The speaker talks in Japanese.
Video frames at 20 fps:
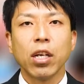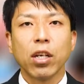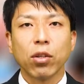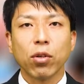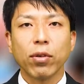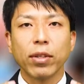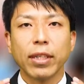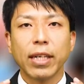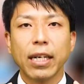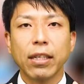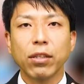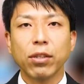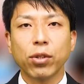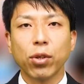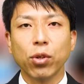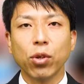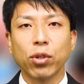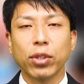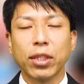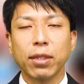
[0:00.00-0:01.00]
とにかく
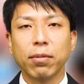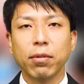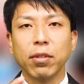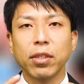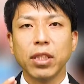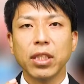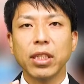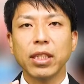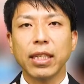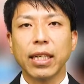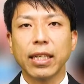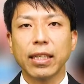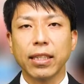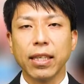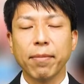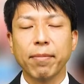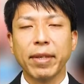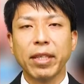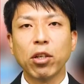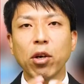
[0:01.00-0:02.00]
その自分自身がです
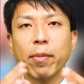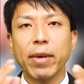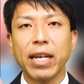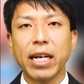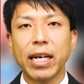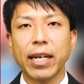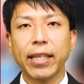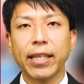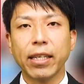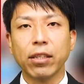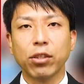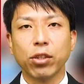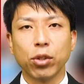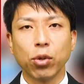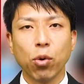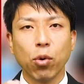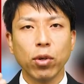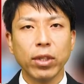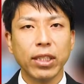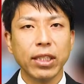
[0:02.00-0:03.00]
ね、認められている、
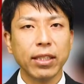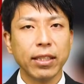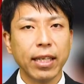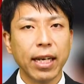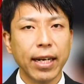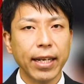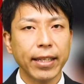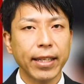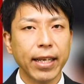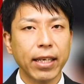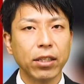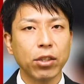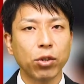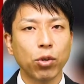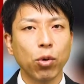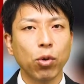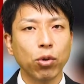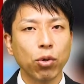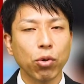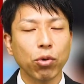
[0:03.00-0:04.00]
承認されている
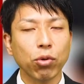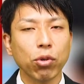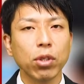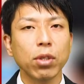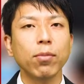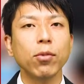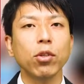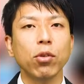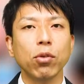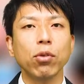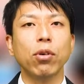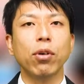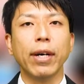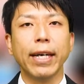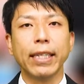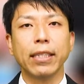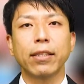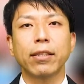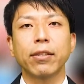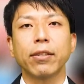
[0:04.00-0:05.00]
状況というものを
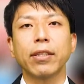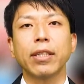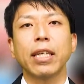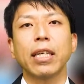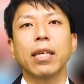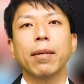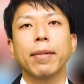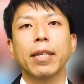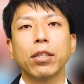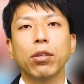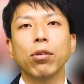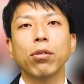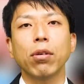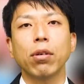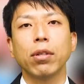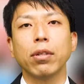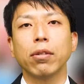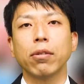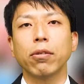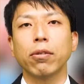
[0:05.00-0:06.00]
作っていきましょうと
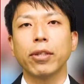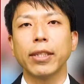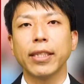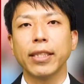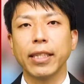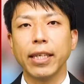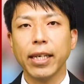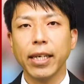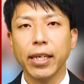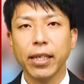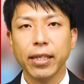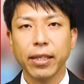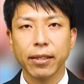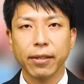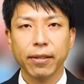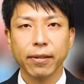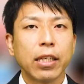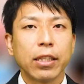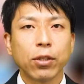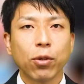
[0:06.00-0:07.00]
いうことですね。
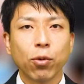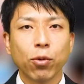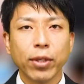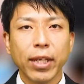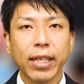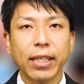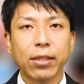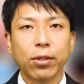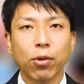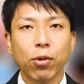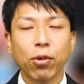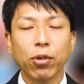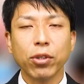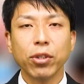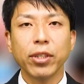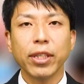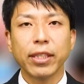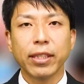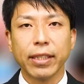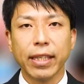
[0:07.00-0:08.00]
そこでそうい
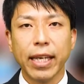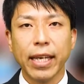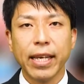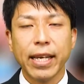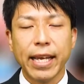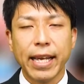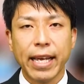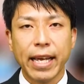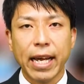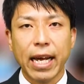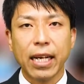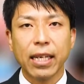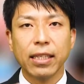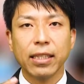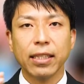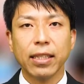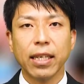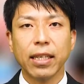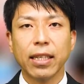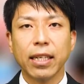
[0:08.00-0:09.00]
うですね、
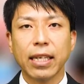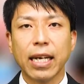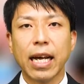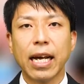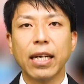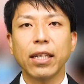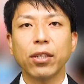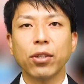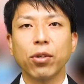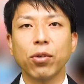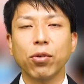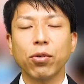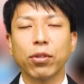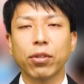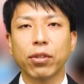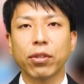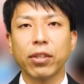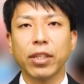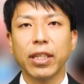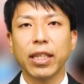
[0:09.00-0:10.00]
安全な環境を
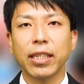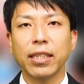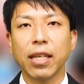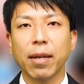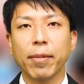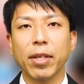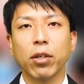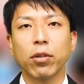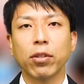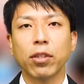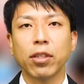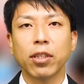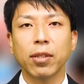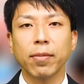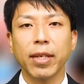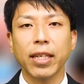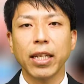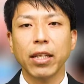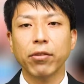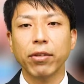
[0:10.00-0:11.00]
作り出すためにおすす
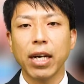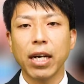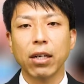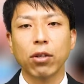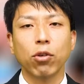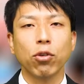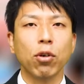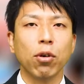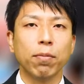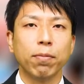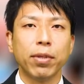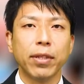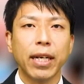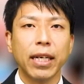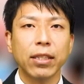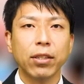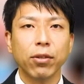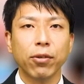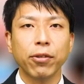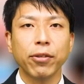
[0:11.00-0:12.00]
めなのが、この
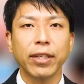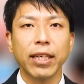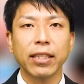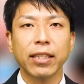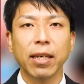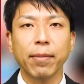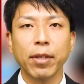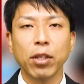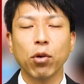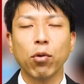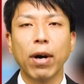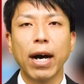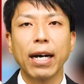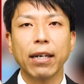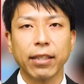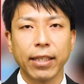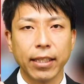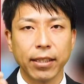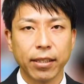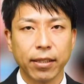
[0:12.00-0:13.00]
プラスを増やすための
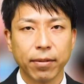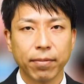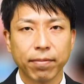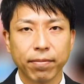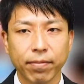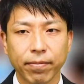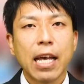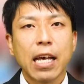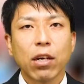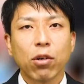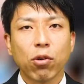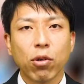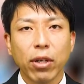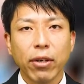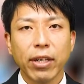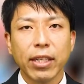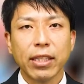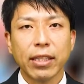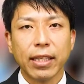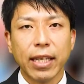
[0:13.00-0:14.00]
ワークです。こ
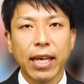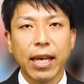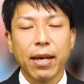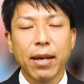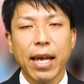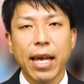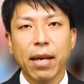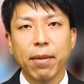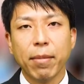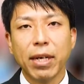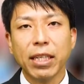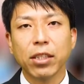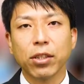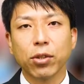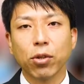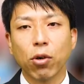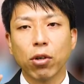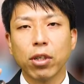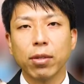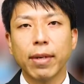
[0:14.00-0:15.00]
れはですね、まず
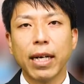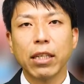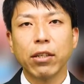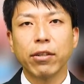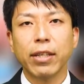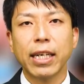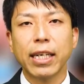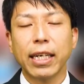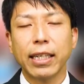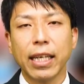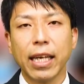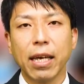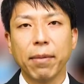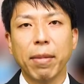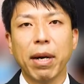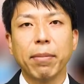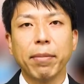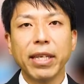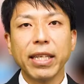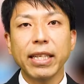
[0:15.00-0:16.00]
職場の中で、
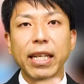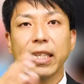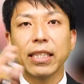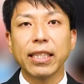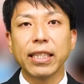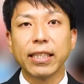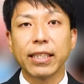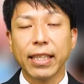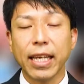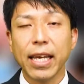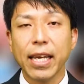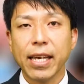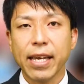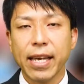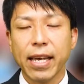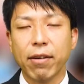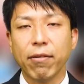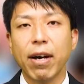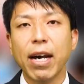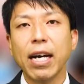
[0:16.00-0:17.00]
みんなにですね、
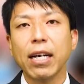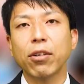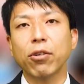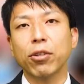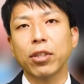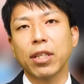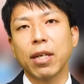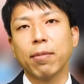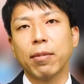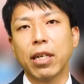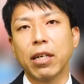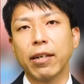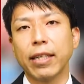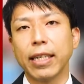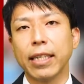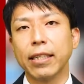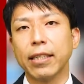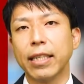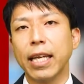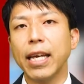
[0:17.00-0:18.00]
ワークをしてもらうわ
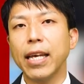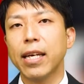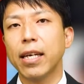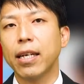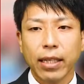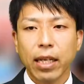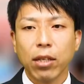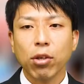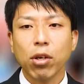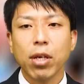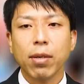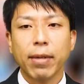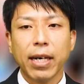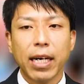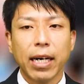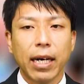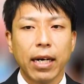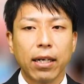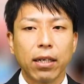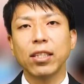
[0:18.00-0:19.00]
けですね。例え
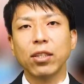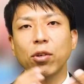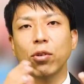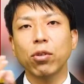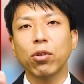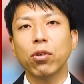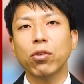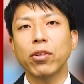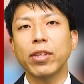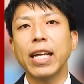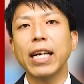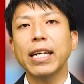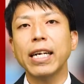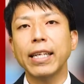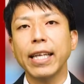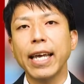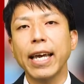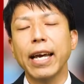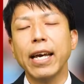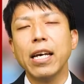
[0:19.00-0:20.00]
ば仕事の中
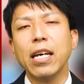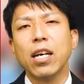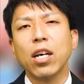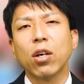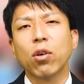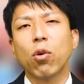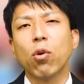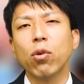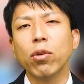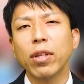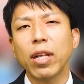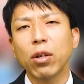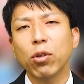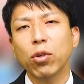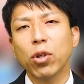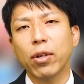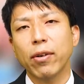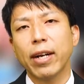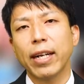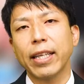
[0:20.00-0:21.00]
で、こんなこ
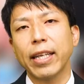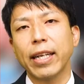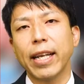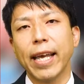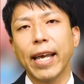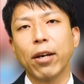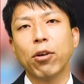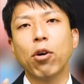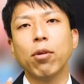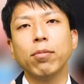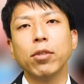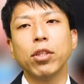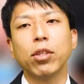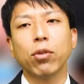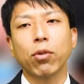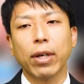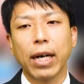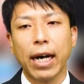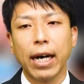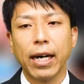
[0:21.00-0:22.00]
と言われたらへこむ
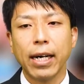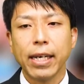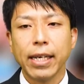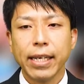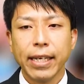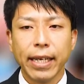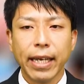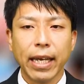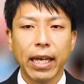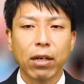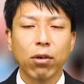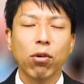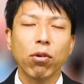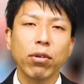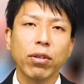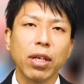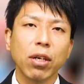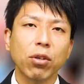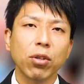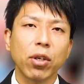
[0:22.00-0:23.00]
とか、
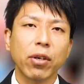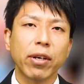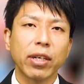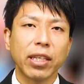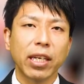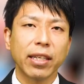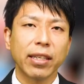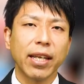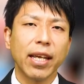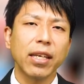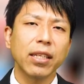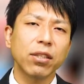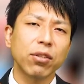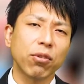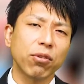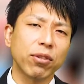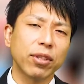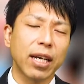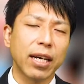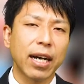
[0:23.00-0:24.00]
こんなこと言われたら
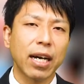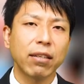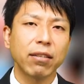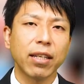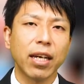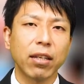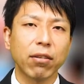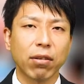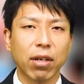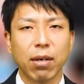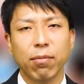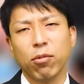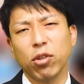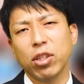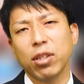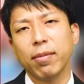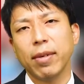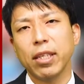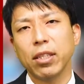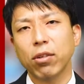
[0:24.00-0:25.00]
テンション下がるなとか、
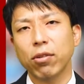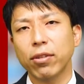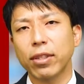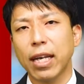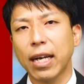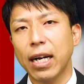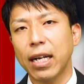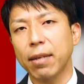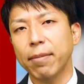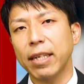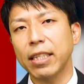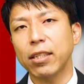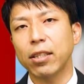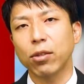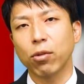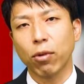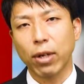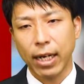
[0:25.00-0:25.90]
モチベーション下がりますと